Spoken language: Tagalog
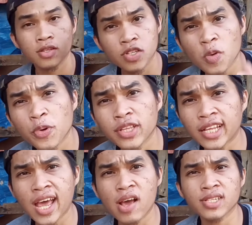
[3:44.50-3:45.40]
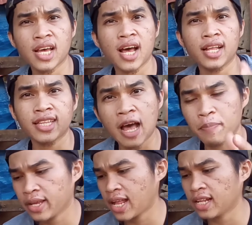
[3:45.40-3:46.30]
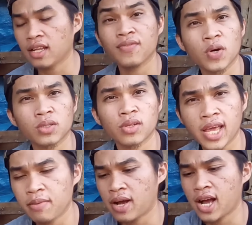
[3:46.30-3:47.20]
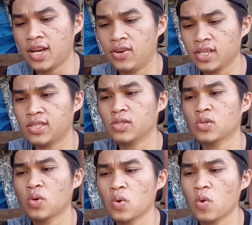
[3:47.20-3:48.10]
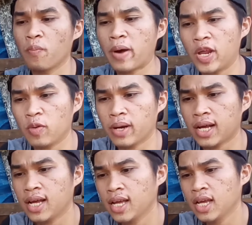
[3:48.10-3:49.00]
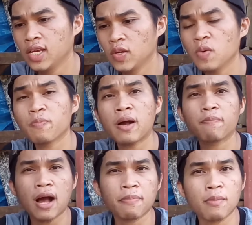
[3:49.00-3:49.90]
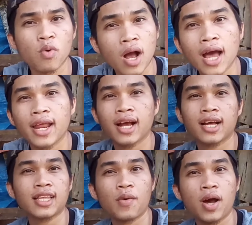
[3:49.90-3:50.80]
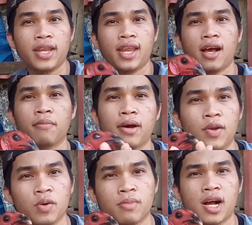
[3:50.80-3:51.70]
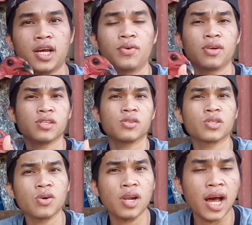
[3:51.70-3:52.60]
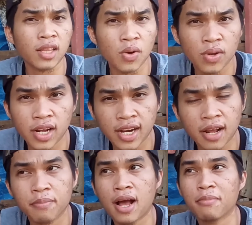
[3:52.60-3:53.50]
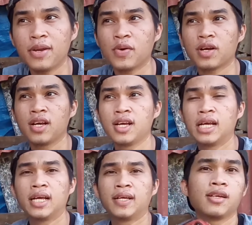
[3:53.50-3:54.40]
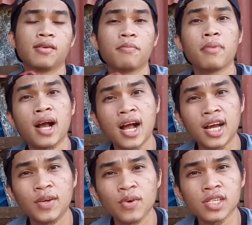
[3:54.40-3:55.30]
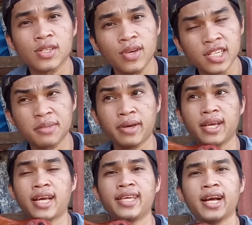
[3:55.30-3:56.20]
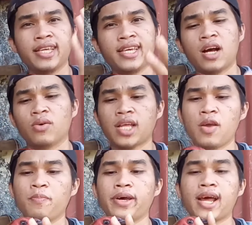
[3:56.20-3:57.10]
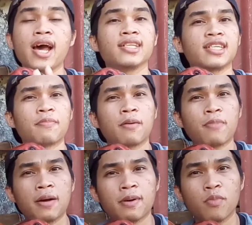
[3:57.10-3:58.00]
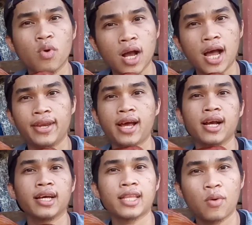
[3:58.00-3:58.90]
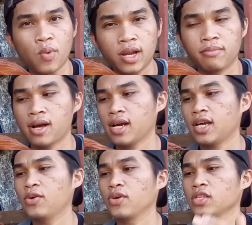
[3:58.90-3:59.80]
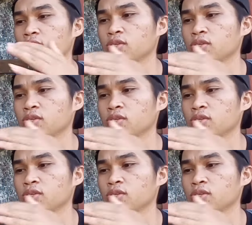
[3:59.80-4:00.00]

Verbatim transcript: So punta tayo sa topic natin for today mga kanogis no. So kung paano ba yung pagpapabuka ng katawan ng manok mga kanogis no. So lahat ho ng nagmamanok mga kanugis no is may kanya-kanya ho tayong paraan sa pagpapabuka ng katawan mga kanugis